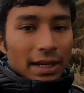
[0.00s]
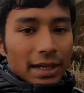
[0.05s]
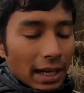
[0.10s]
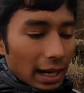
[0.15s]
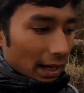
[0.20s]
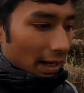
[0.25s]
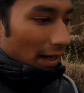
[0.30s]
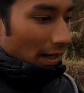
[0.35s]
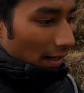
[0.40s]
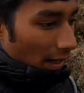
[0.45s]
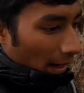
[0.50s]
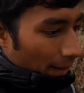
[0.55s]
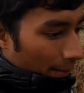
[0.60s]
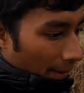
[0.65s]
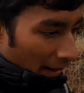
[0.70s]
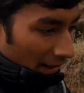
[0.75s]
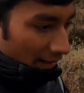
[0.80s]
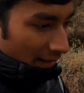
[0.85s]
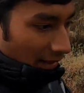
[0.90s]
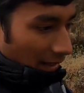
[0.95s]
कल
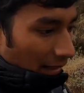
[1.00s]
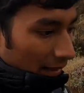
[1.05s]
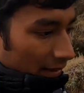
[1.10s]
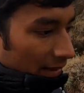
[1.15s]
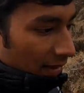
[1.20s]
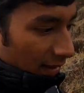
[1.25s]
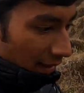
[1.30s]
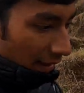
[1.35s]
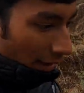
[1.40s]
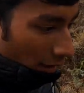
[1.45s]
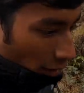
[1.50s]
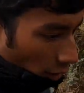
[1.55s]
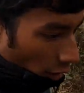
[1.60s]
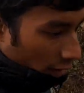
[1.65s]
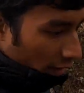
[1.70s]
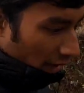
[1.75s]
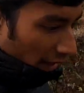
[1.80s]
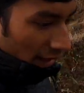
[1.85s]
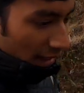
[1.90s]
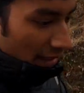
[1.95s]
हमारे साथ एक
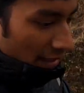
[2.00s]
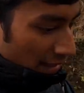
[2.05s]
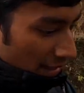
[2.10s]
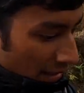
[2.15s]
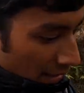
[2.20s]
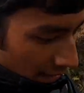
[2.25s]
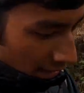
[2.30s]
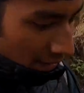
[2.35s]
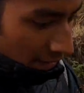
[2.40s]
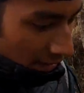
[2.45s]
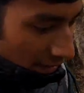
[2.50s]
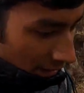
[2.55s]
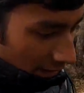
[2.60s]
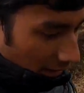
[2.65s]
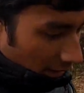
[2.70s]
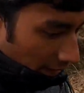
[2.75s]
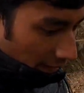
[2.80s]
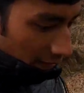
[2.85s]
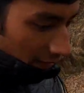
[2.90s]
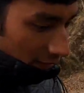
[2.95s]
और नई
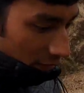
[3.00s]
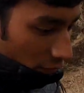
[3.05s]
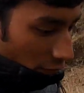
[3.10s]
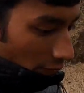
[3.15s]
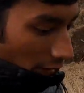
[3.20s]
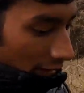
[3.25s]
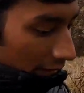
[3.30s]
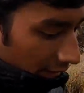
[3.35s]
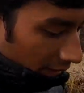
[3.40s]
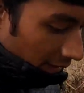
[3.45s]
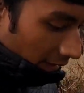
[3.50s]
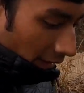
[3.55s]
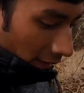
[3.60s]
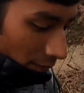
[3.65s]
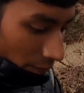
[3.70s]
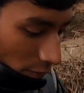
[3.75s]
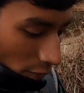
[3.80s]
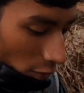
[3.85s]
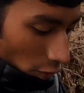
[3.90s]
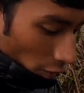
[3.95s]
जो लड़की हैं
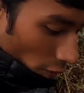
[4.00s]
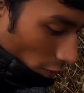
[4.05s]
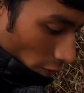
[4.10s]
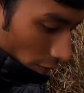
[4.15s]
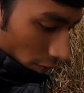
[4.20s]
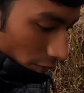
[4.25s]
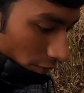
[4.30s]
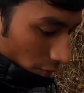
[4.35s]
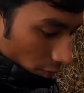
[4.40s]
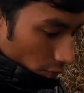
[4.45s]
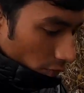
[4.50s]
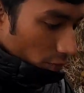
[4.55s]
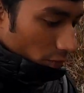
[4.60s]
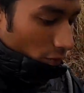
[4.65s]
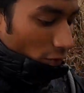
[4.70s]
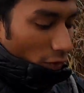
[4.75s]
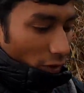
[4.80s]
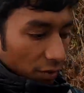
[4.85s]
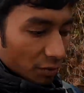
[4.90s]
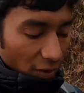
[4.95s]
वो
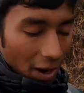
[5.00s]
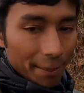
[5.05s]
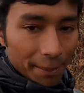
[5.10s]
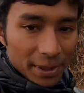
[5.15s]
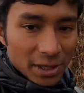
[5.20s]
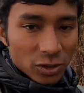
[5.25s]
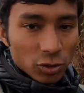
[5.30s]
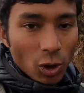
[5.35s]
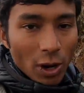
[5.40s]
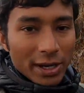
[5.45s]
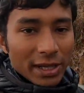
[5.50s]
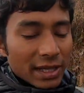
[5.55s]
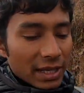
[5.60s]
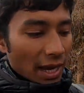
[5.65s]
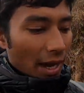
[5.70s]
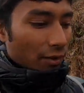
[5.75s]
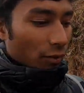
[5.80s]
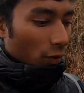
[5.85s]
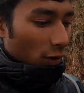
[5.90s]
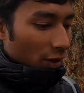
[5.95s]
उन्होंने वापस ज्वाइन
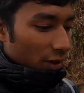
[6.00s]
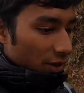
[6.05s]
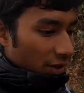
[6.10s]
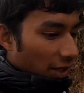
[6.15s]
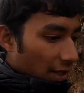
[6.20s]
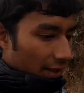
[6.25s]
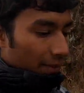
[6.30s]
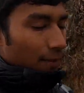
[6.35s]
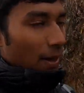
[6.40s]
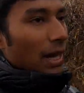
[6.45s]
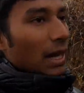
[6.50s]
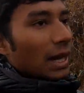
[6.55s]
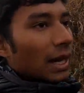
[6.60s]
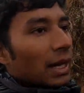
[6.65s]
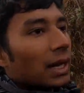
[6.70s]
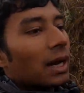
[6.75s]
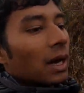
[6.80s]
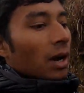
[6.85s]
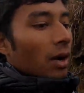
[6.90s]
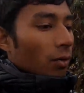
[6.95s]
किया है वॉल्टियरिंग में
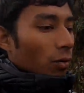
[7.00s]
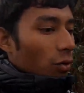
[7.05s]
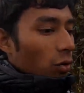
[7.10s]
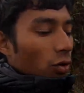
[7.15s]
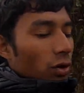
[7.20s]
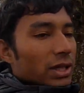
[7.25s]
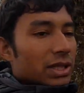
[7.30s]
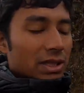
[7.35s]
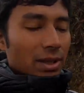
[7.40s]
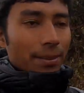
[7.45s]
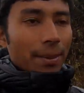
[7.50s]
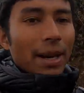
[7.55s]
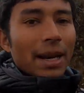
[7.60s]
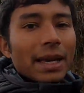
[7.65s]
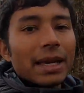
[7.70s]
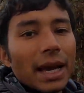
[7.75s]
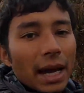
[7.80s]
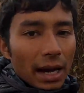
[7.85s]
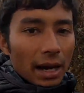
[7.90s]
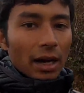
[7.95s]
वो इससे
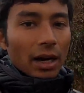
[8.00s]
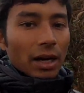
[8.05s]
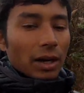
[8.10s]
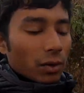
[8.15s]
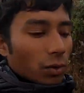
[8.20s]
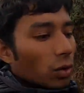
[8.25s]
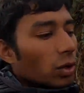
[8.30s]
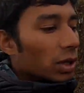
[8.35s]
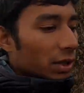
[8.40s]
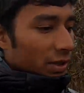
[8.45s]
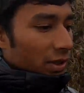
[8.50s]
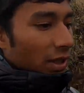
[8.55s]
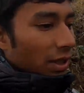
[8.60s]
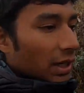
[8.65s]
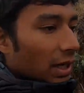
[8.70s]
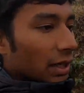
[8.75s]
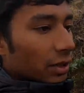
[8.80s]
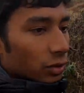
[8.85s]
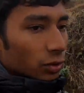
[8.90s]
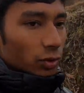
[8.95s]
पहले यहाँ वॉल्टियर
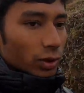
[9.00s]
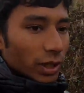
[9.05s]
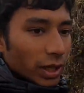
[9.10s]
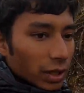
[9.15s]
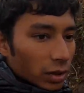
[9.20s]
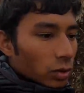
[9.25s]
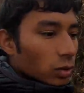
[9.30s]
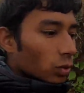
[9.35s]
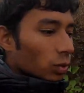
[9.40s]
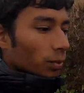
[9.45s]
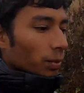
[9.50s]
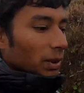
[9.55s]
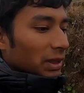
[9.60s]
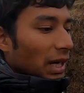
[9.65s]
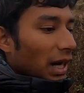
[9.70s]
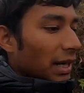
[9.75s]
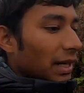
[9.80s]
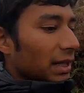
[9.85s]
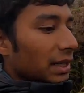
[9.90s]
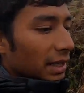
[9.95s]
कर चुकी हैं तो
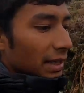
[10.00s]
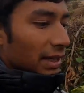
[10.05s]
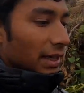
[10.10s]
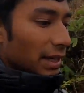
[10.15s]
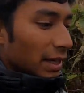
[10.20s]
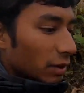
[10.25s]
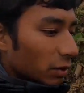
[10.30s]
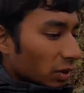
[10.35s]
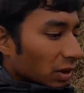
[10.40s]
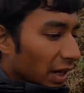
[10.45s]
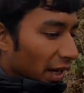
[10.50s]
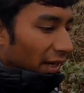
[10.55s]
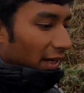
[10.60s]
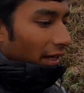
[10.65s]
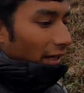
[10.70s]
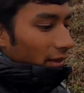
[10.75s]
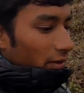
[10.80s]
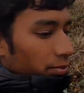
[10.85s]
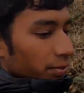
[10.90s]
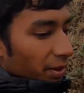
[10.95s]
बता रही थी कि उनका
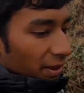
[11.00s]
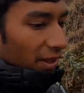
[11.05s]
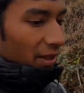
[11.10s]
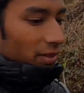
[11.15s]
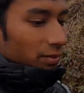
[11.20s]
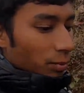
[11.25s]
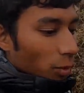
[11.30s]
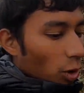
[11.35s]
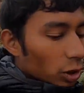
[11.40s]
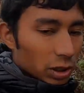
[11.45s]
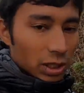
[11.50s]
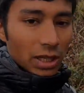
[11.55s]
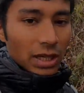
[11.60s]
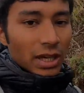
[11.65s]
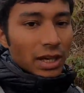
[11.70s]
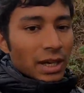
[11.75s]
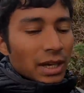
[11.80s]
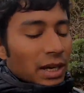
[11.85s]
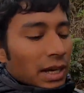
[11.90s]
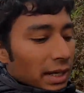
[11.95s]
एक एक्सपीरियंस बहुत ही
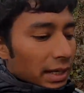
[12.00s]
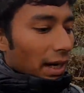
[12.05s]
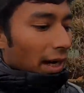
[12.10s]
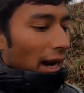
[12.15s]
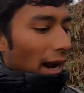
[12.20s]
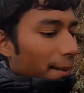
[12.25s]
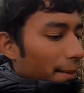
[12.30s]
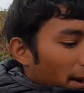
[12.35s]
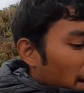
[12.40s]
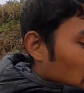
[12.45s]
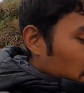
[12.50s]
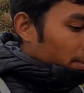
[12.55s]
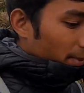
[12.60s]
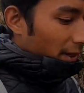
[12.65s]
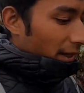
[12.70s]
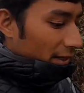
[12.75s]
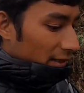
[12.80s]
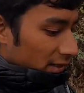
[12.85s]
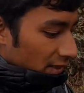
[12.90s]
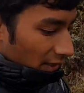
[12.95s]
ख़राब
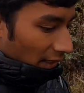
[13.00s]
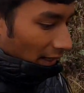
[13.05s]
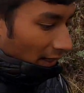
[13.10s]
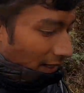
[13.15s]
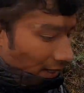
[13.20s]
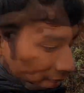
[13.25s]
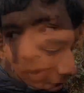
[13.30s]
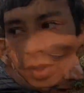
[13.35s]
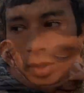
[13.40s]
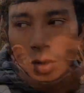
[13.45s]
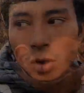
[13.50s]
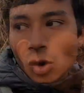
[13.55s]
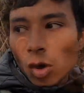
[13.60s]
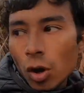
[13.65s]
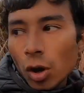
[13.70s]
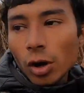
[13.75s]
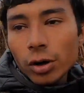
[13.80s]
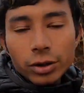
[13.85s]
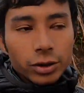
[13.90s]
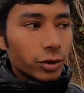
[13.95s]
एक्सपीरियंस था
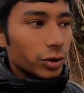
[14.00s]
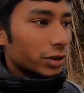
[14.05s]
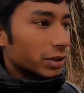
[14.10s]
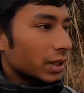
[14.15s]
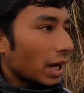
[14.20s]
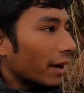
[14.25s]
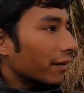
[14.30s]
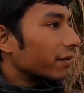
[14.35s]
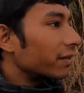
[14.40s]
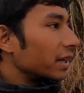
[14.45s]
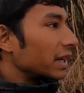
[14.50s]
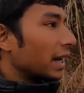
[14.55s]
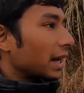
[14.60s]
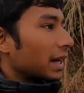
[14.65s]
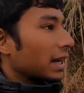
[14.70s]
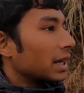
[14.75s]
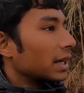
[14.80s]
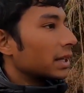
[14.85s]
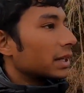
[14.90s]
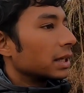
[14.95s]
और जो स्टैफनी है